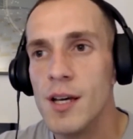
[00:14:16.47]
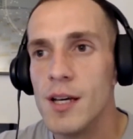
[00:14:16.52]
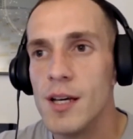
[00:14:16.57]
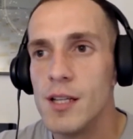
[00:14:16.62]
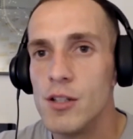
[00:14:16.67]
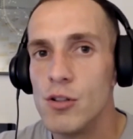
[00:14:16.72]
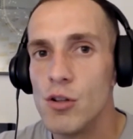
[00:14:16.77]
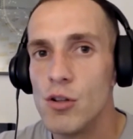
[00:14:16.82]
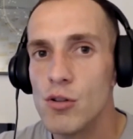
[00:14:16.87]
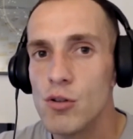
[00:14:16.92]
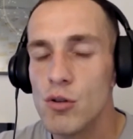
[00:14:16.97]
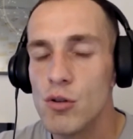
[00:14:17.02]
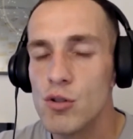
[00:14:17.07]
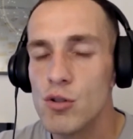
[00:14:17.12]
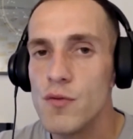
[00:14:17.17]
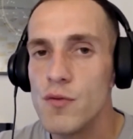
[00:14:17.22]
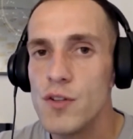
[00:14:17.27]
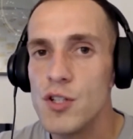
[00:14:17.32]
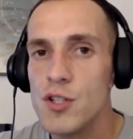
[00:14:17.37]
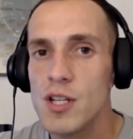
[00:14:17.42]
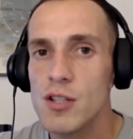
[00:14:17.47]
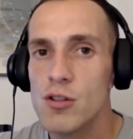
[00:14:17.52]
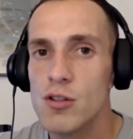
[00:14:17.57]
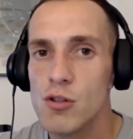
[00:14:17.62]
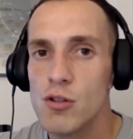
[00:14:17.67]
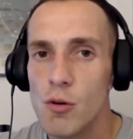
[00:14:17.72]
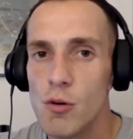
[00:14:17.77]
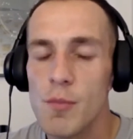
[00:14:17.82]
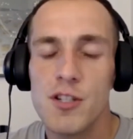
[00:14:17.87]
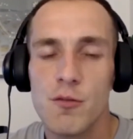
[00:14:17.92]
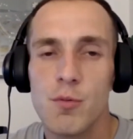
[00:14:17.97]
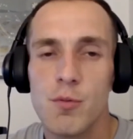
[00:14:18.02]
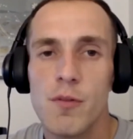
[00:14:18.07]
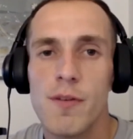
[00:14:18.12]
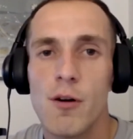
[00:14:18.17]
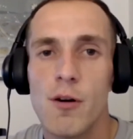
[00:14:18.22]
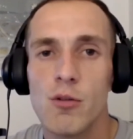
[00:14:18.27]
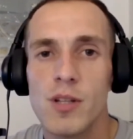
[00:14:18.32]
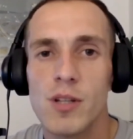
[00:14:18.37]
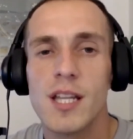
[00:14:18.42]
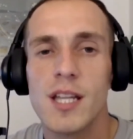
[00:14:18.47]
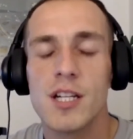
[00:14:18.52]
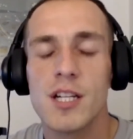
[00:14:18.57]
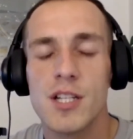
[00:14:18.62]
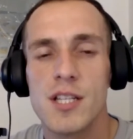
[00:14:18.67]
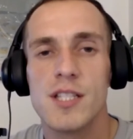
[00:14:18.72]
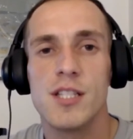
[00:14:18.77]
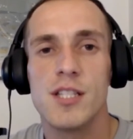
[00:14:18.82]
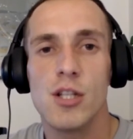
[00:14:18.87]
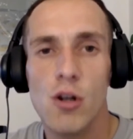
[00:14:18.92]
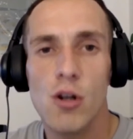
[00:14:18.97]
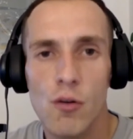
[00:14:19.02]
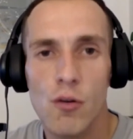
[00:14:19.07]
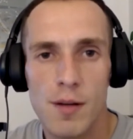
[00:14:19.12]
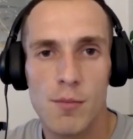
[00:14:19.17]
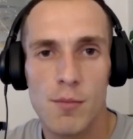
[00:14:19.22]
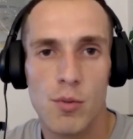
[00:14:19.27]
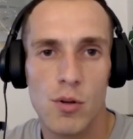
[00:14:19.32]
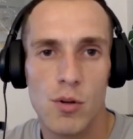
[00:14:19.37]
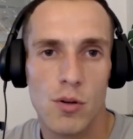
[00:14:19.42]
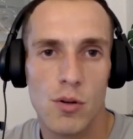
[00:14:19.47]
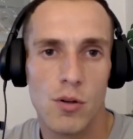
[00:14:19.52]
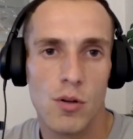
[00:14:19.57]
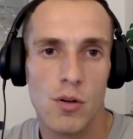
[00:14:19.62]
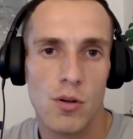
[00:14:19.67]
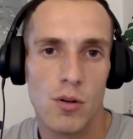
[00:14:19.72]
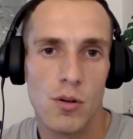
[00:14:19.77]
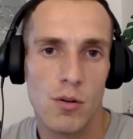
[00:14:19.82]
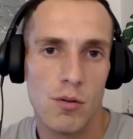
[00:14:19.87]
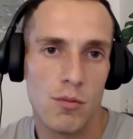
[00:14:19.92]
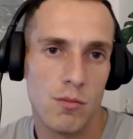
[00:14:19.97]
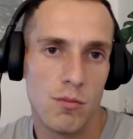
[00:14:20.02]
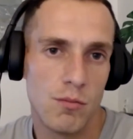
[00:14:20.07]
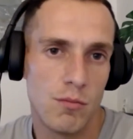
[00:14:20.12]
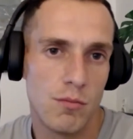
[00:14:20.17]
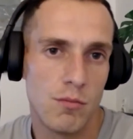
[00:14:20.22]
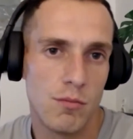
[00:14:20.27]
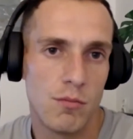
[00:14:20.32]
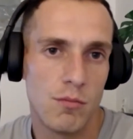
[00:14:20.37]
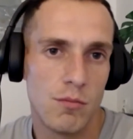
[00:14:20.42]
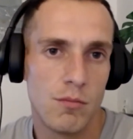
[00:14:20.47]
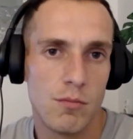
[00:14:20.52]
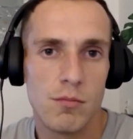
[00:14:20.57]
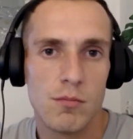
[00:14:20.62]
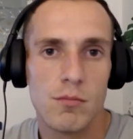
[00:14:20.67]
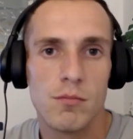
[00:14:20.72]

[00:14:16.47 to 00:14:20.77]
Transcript: no to oczywiście to będzie wpływało na nasze zdrowie, bo mm,